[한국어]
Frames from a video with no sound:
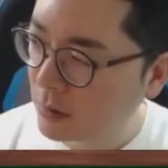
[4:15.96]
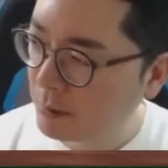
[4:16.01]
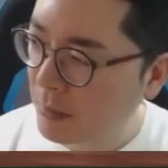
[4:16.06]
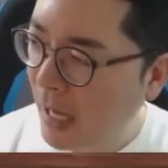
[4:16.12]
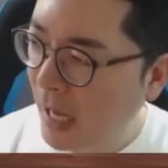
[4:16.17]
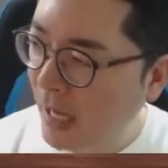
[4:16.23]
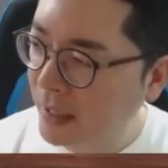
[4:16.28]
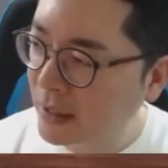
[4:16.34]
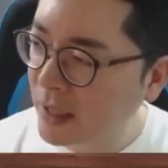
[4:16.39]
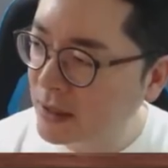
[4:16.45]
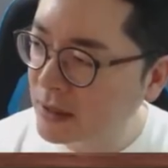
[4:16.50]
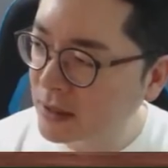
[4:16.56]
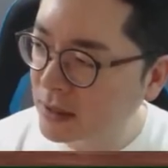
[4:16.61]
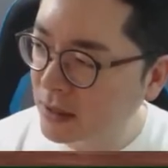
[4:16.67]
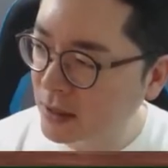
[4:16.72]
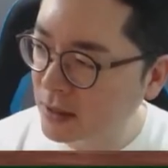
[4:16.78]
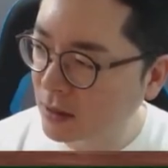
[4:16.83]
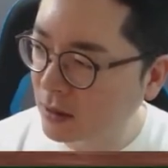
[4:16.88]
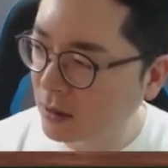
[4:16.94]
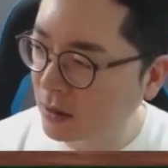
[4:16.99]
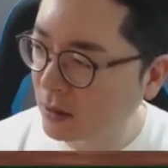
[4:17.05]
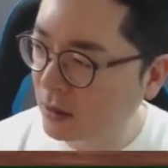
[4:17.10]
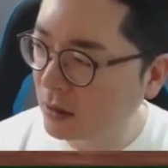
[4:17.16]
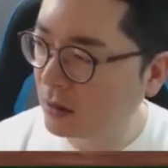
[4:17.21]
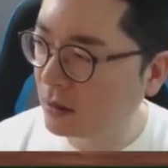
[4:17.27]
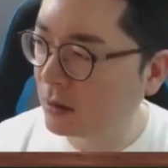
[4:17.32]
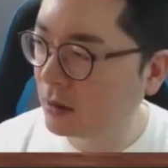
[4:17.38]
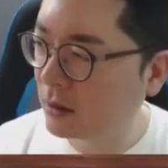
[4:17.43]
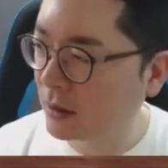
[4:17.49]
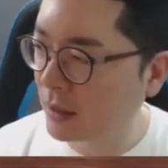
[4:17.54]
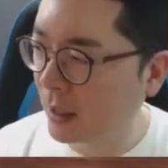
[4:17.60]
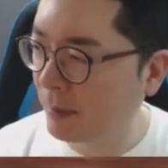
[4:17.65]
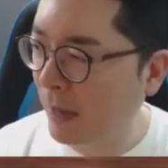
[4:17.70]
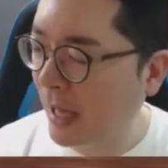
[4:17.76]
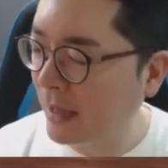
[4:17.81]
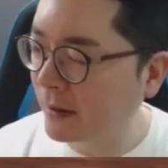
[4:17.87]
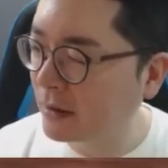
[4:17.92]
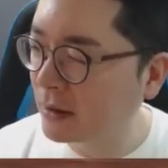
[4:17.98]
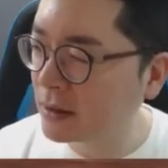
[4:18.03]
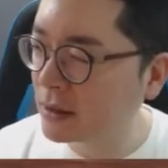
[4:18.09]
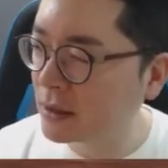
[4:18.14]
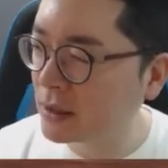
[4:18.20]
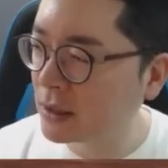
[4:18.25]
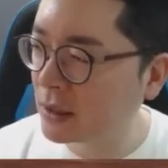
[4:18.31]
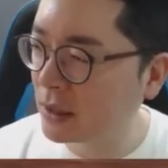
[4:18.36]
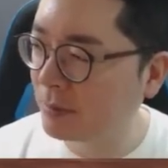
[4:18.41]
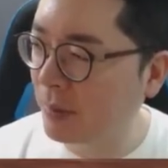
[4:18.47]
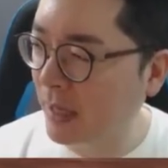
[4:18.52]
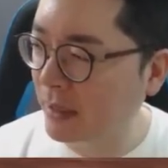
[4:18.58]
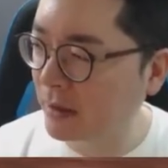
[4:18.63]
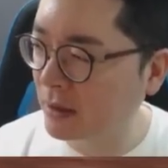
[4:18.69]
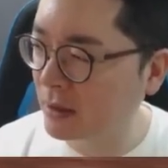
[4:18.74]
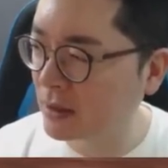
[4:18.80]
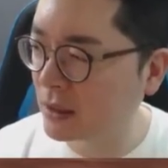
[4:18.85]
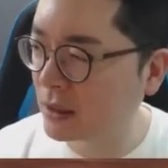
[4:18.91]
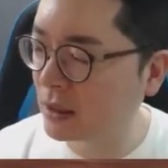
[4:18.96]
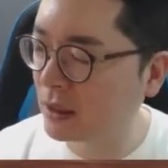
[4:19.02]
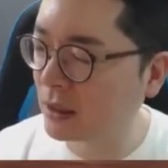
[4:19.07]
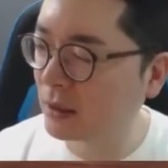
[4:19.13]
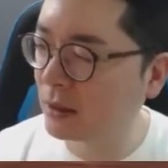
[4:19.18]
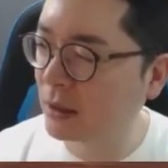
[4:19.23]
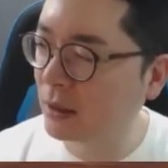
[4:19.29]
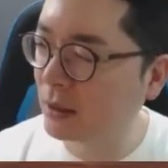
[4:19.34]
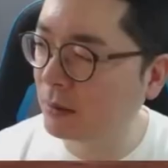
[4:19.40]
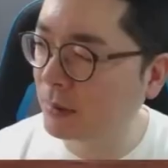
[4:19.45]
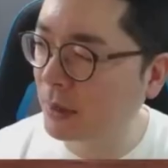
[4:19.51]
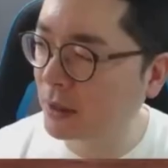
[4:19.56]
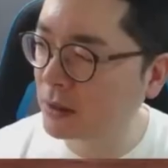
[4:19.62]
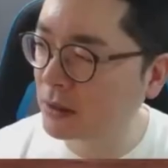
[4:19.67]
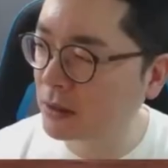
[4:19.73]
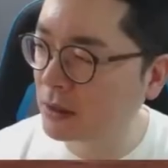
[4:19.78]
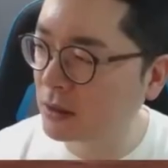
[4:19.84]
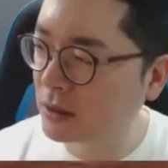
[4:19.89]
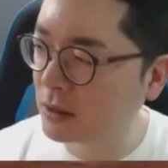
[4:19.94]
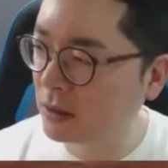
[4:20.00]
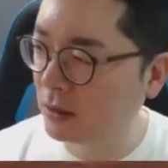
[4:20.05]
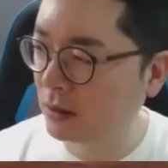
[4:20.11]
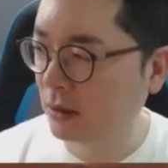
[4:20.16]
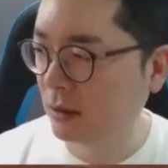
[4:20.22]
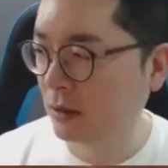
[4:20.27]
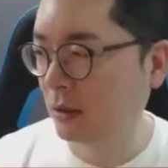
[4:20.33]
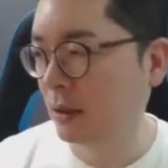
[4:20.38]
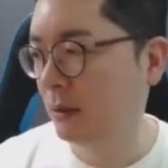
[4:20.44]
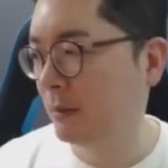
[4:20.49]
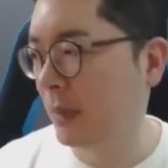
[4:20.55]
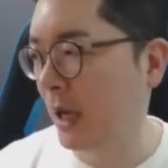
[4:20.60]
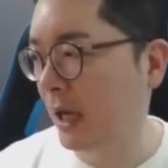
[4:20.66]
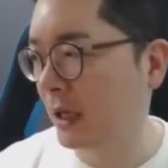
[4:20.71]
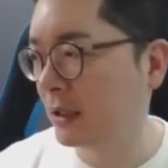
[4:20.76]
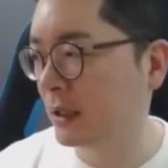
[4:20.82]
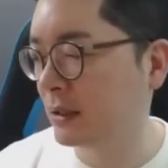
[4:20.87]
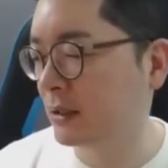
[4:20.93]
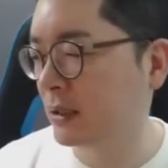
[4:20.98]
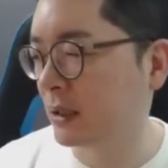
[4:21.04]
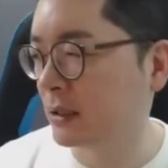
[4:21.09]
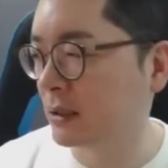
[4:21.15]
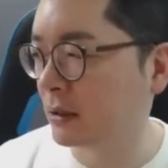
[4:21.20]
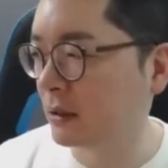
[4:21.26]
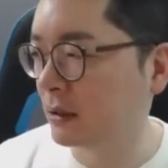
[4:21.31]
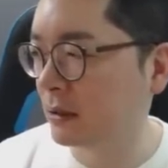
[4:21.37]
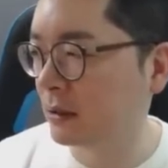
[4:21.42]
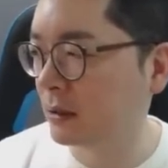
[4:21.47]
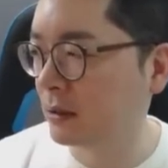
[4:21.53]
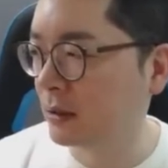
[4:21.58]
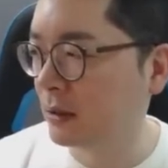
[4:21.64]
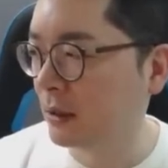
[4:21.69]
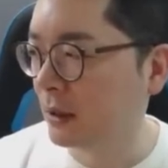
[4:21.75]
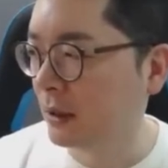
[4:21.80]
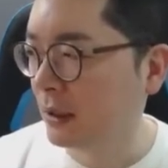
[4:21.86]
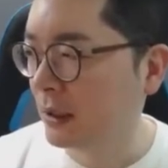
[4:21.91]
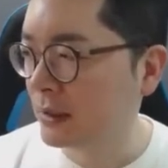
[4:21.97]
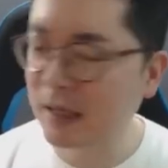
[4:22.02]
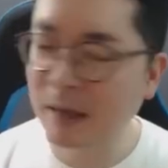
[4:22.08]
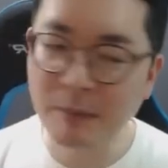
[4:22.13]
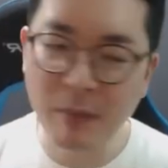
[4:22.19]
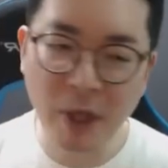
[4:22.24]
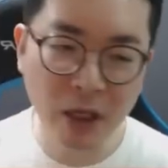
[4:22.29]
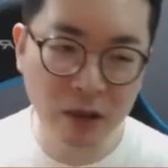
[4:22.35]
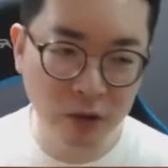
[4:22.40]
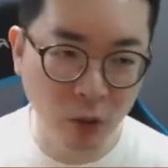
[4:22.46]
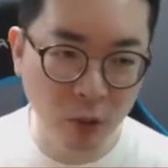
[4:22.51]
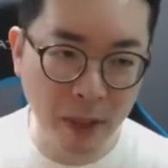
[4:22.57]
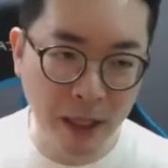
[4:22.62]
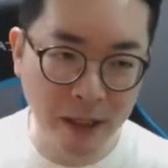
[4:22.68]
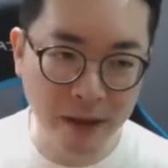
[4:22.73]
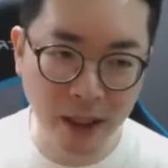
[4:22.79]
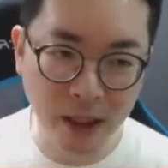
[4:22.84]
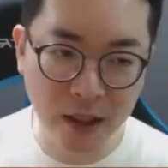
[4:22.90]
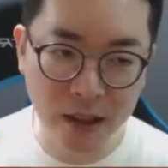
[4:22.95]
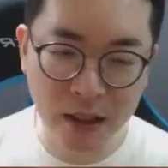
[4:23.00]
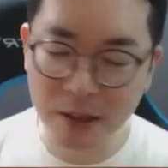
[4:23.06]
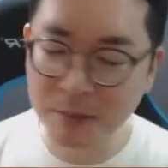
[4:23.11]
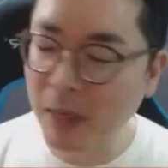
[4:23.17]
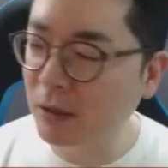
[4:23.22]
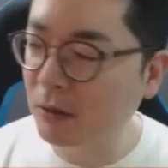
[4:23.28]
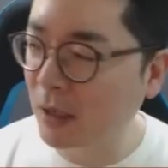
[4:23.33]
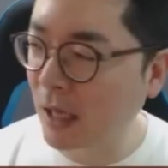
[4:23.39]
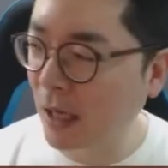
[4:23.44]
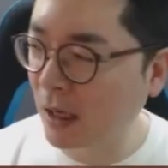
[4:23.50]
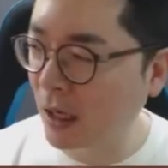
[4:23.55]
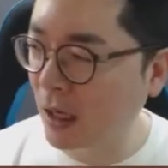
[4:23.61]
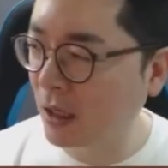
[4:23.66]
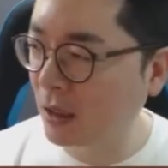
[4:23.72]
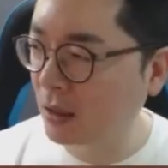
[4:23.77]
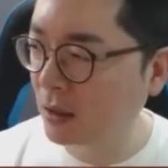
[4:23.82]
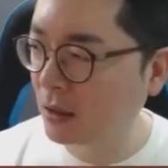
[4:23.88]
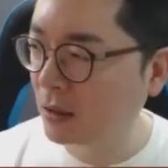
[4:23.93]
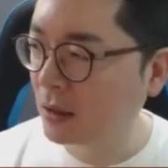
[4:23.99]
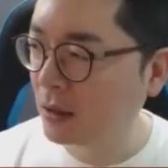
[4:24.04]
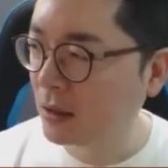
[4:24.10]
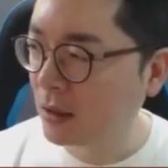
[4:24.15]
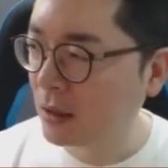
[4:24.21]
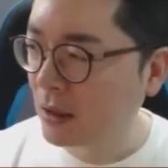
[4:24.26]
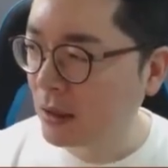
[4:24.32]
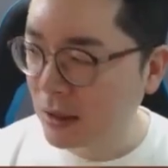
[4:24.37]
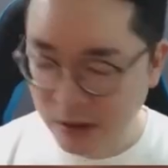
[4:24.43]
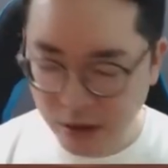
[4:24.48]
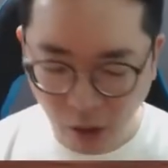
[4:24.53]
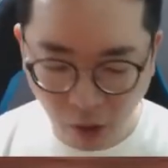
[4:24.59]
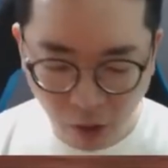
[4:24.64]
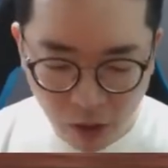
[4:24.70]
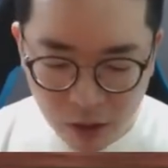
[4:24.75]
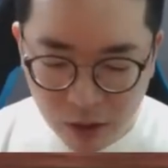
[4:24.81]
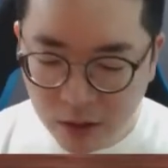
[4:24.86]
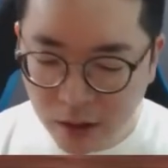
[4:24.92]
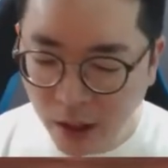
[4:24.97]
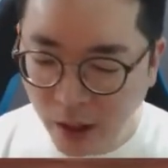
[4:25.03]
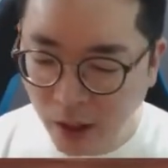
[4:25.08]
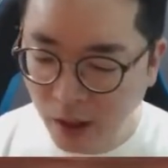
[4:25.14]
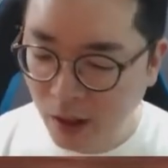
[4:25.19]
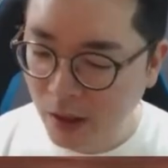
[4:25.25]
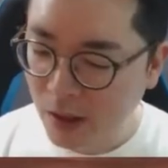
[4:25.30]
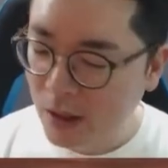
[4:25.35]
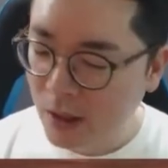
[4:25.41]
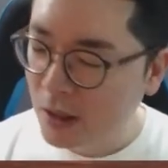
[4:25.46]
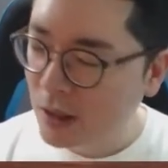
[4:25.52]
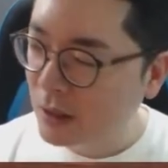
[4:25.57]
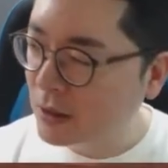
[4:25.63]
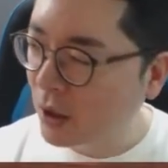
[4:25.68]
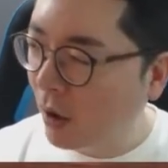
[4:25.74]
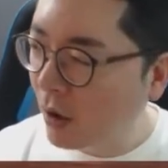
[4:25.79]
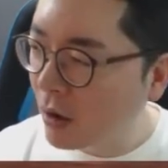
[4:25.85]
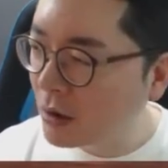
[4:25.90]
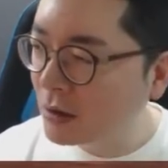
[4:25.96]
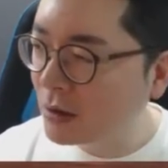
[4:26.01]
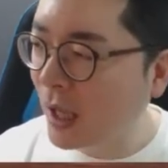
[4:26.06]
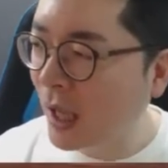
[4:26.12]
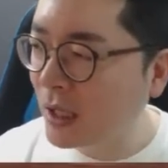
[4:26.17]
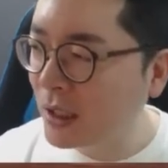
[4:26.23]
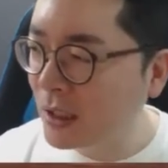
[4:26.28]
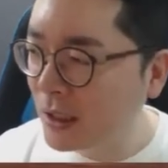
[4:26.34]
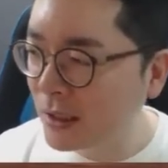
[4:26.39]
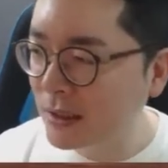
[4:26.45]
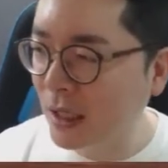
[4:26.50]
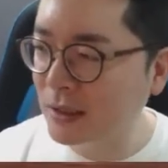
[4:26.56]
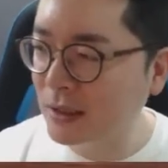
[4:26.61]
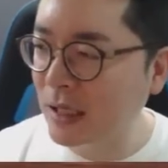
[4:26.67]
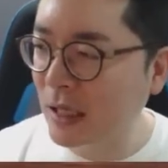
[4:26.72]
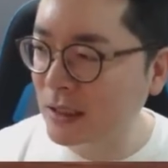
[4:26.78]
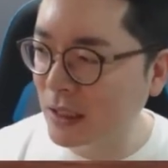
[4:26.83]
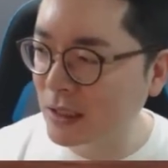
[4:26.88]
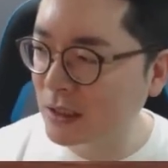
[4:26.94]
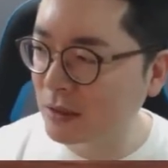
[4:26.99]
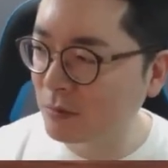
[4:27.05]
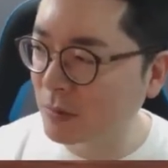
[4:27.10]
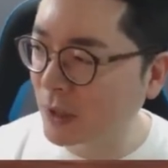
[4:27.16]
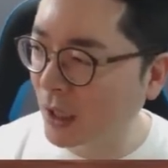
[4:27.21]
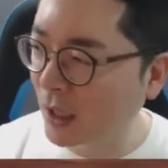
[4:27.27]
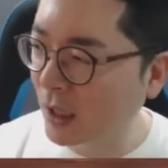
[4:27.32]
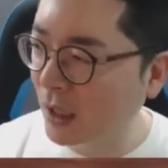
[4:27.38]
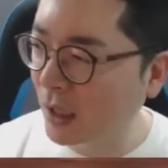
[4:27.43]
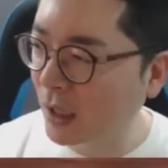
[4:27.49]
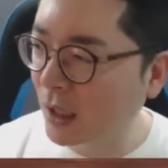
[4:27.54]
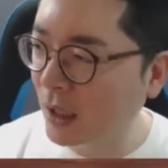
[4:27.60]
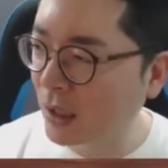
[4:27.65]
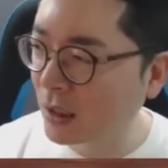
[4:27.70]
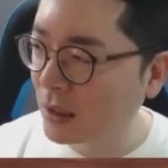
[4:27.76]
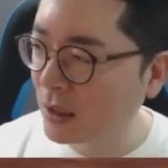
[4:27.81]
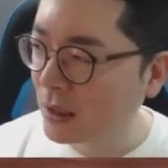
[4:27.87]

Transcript: 바이낸스에서 예, 반드시 반드시 예, 반드시 바이낸스에서 3만원 너무 많나? 2만원 할까? 절대 절대 2 이상 사지 않습니다.